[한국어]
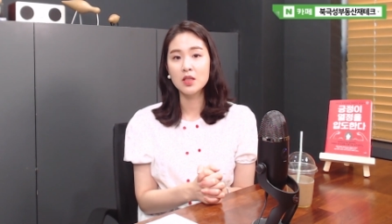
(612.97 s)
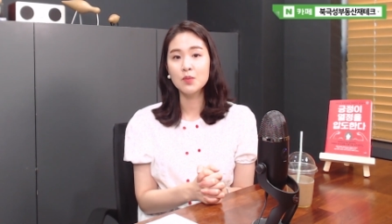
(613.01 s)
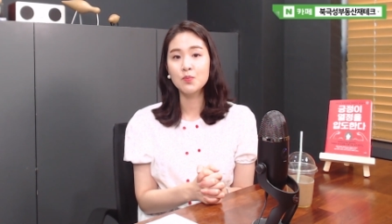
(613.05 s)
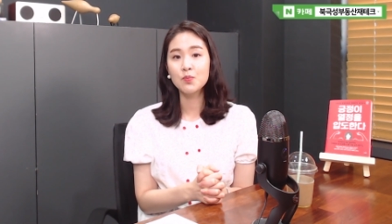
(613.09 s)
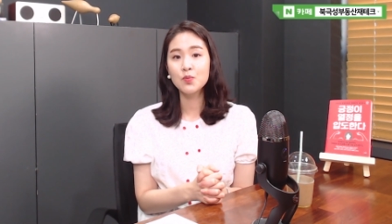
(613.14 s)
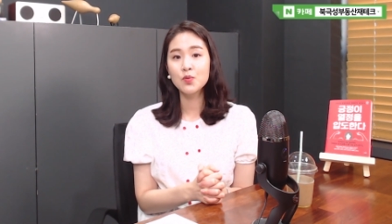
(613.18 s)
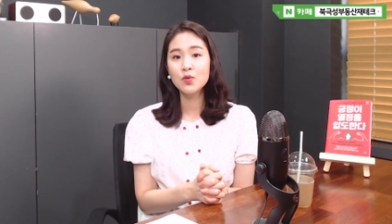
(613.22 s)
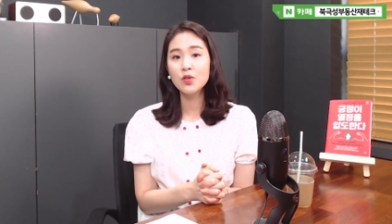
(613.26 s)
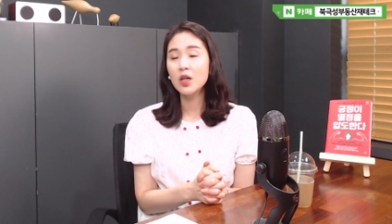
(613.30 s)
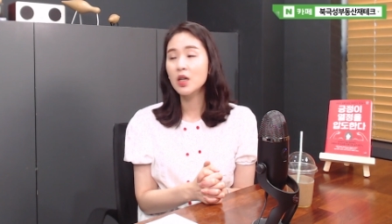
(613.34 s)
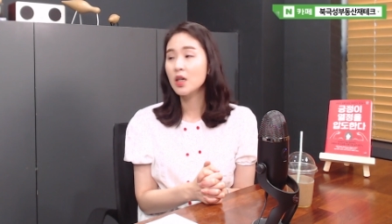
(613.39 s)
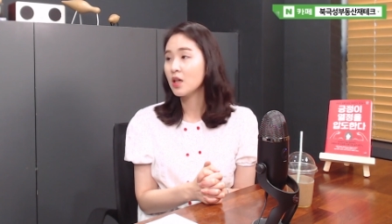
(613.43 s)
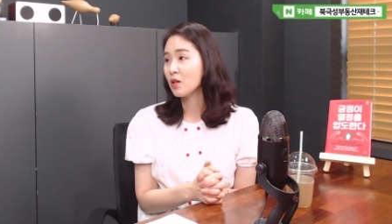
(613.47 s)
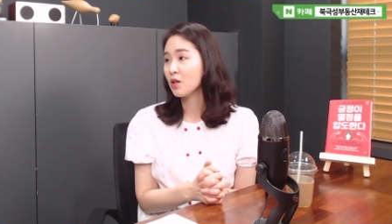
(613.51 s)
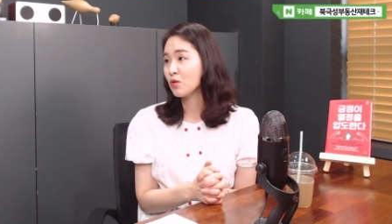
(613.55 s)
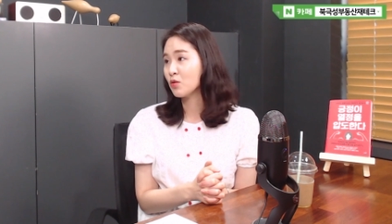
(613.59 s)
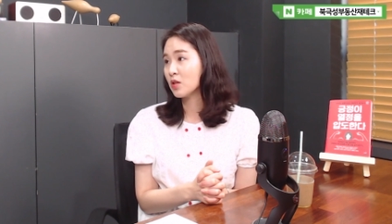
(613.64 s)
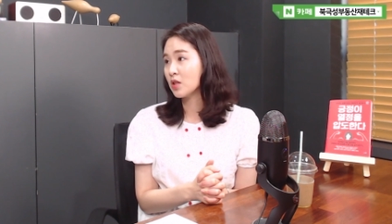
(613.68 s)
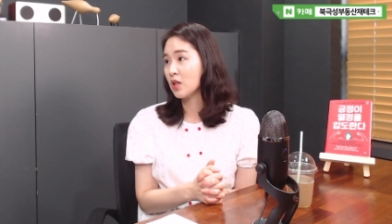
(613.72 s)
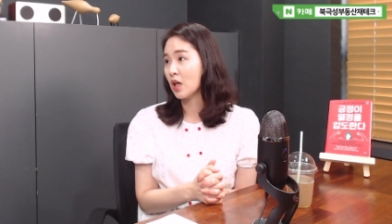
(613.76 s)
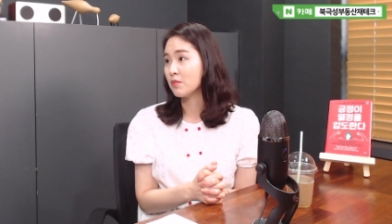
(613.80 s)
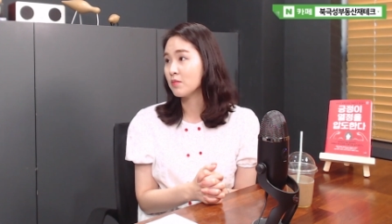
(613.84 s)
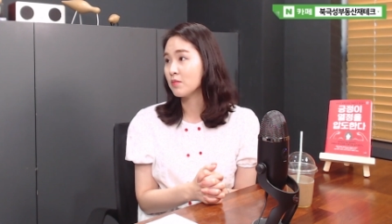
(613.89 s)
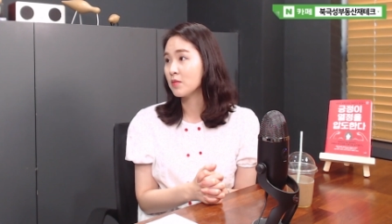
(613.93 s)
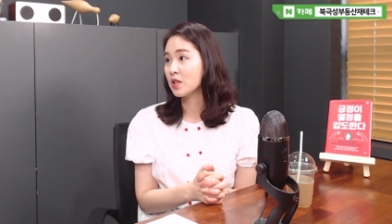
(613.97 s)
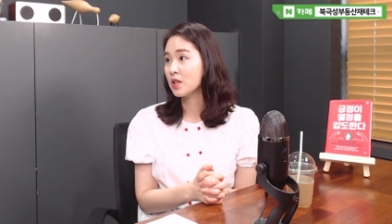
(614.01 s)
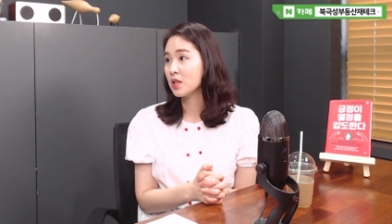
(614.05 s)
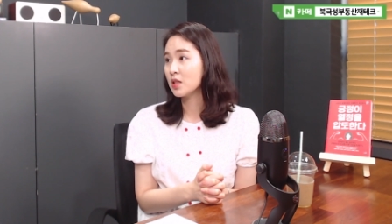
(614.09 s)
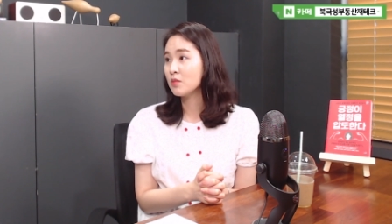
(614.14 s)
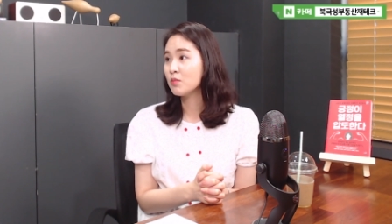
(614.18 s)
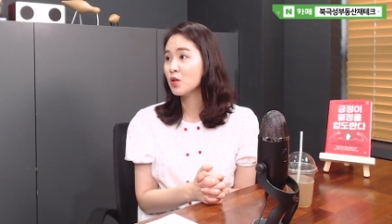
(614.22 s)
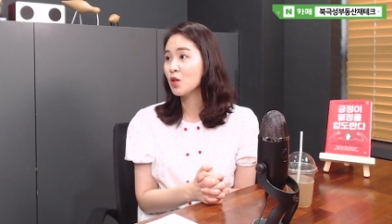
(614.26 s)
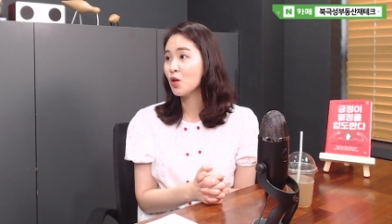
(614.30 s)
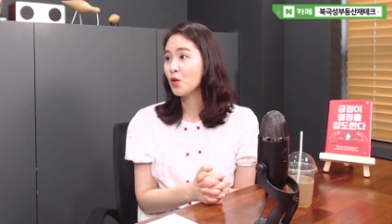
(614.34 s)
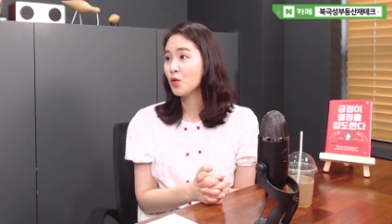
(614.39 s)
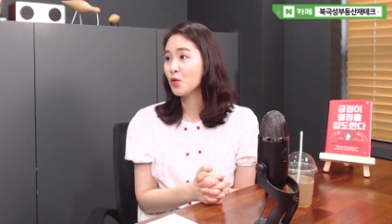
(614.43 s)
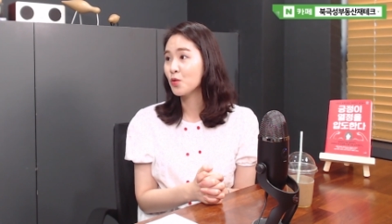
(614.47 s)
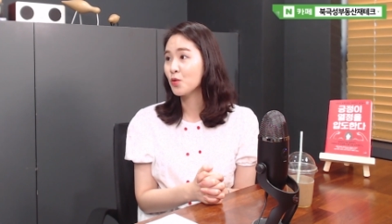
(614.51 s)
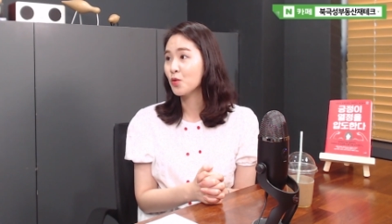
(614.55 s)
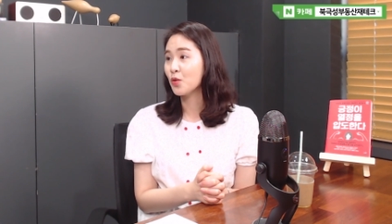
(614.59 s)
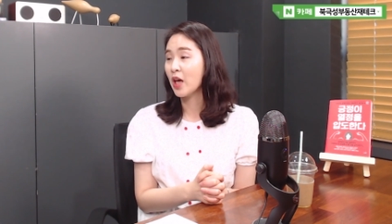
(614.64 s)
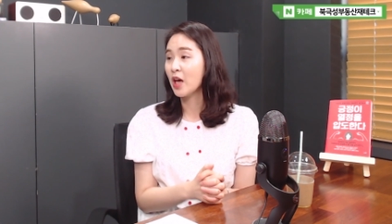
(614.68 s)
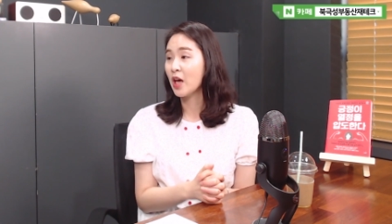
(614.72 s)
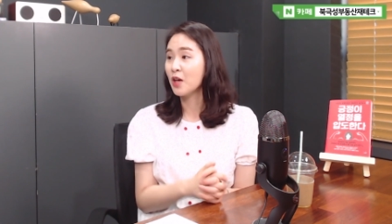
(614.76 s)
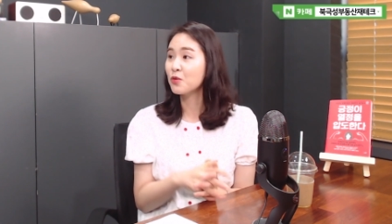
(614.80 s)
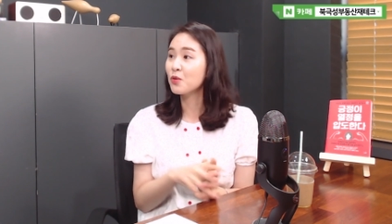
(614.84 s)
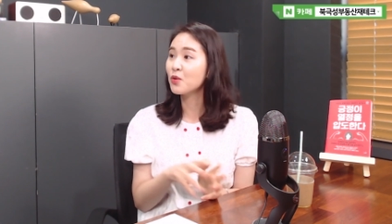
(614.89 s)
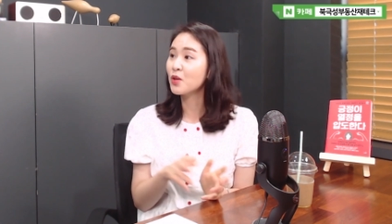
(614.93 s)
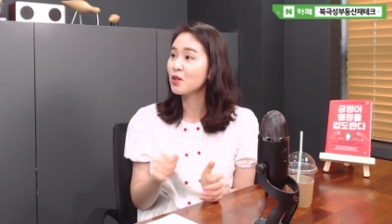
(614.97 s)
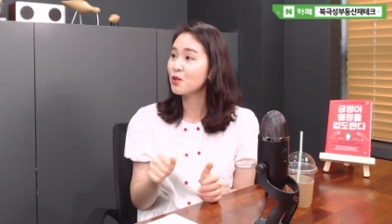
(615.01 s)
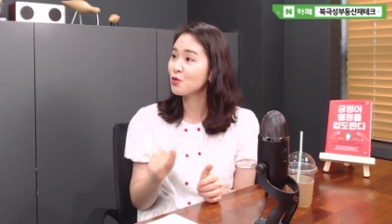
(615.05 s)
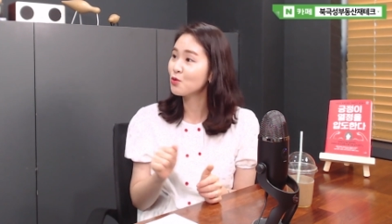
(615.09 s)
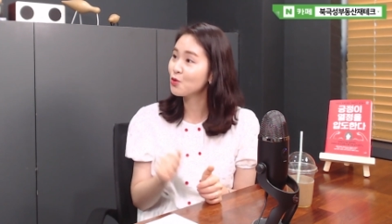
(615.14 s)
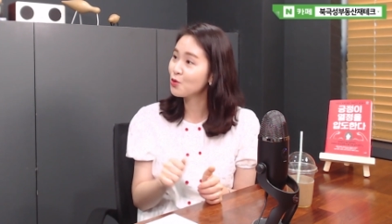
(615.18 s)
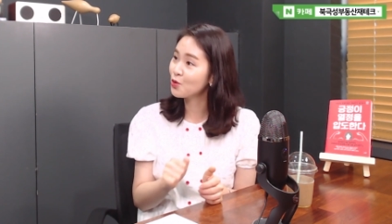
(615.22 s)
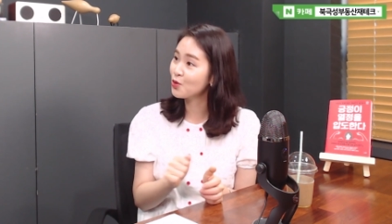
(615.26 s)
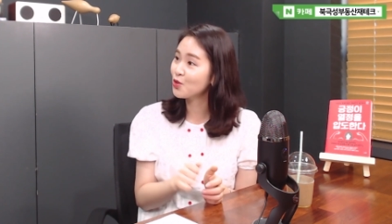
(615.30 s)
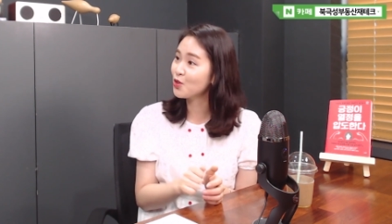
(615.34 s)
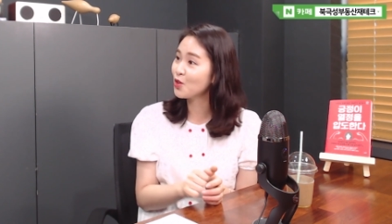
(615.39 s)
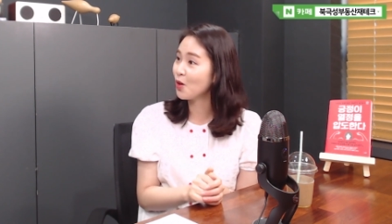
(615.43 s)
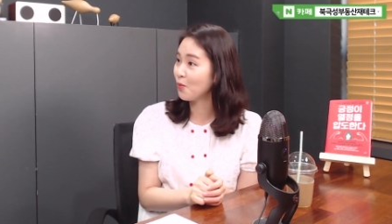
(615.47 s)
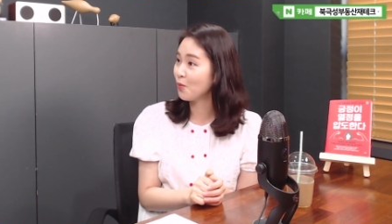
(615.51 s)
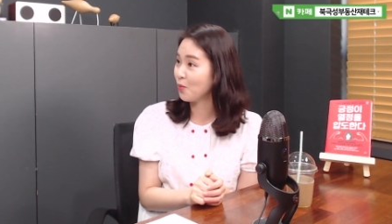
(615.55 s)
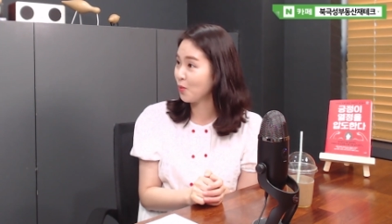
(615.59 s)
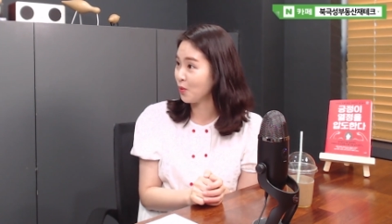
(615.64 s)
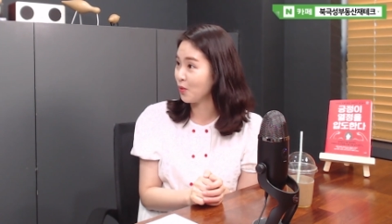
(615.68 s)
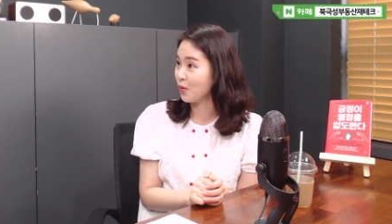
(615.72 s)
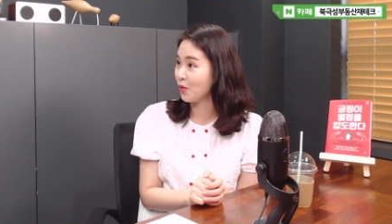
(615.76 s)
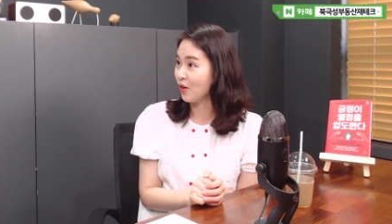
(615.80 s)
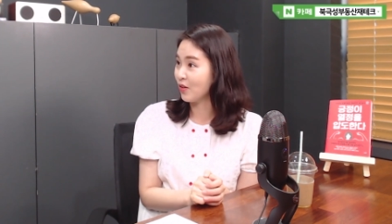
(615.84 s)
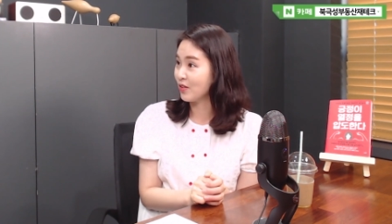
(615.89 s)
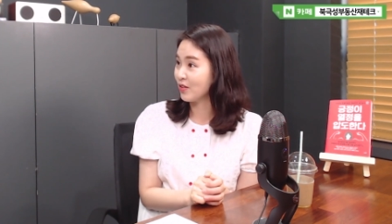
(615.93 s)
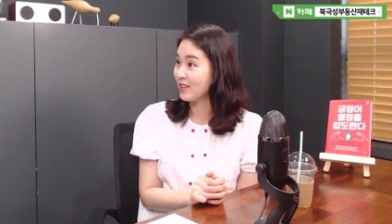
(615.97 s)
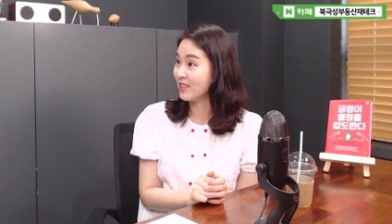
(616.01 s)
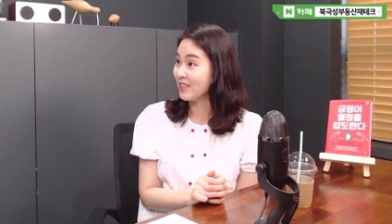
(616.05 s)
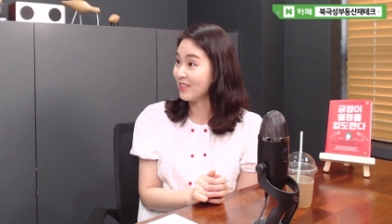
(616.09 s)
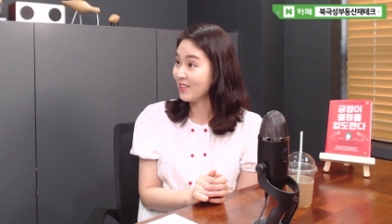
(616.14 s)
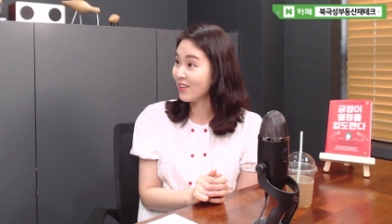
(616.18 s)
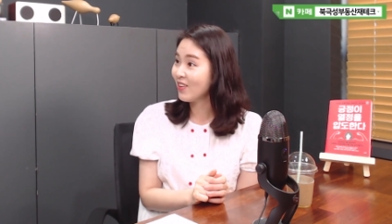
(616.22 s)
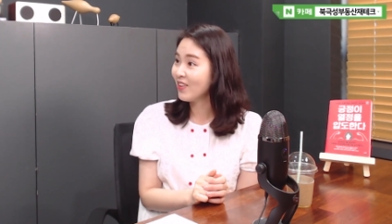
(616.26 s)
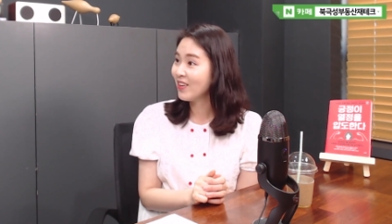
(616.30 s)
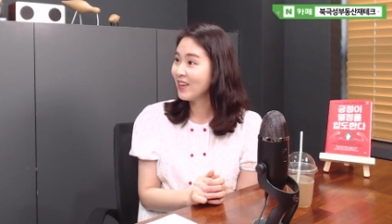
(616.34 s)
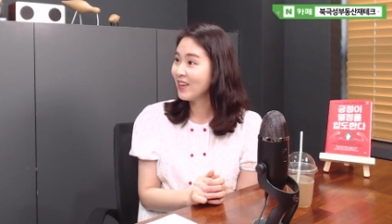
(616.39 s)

지푸라기라도 잡는 심정으로 계속해서 두드려 보거든요.